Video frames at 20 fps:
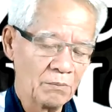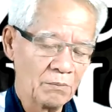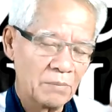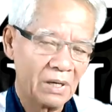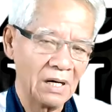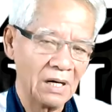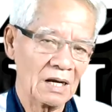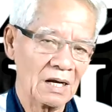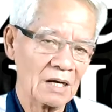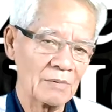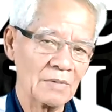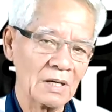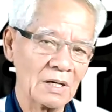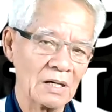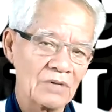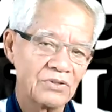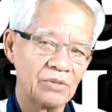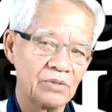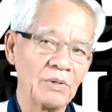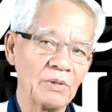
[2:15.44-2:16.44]
พละกำลัง
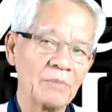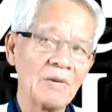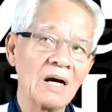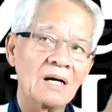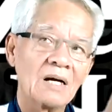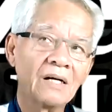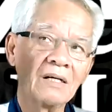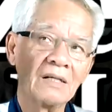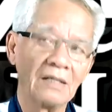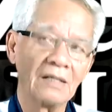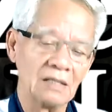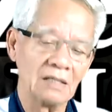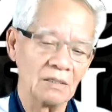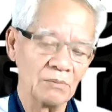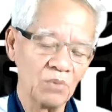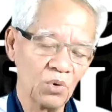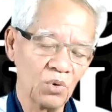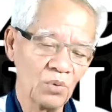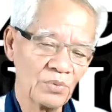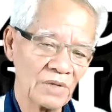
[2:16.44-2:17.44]
เราจะมีมากขึ้นนั่นเอง
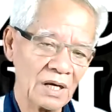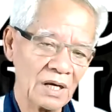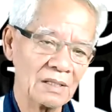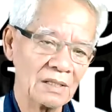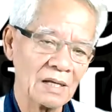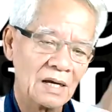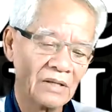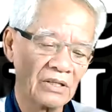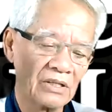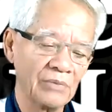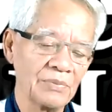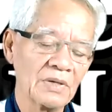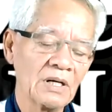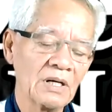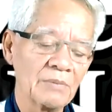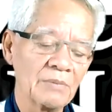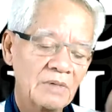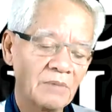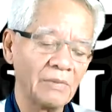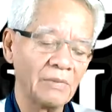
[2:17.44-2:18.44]
ภูมิต้านทานจะเพิ่
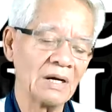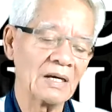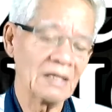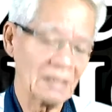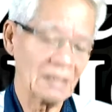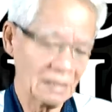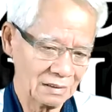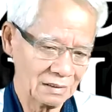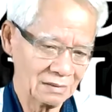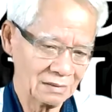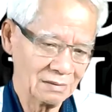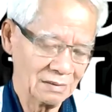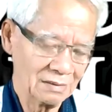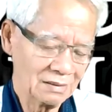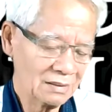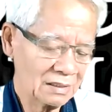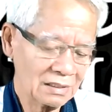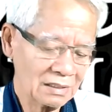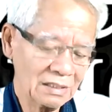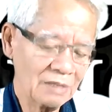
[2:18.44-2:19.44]
มขึ้นมาเอง
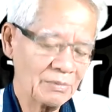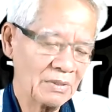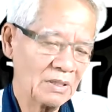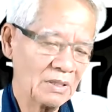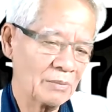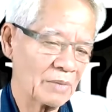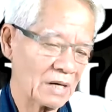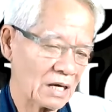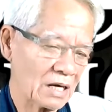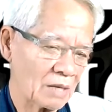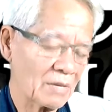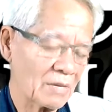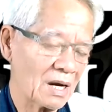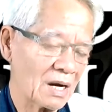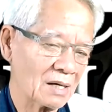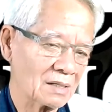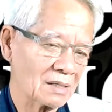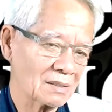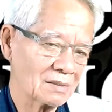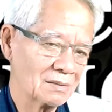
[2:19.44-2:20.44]
เรื่องนี้เป็นเรื่องประหลาดมาก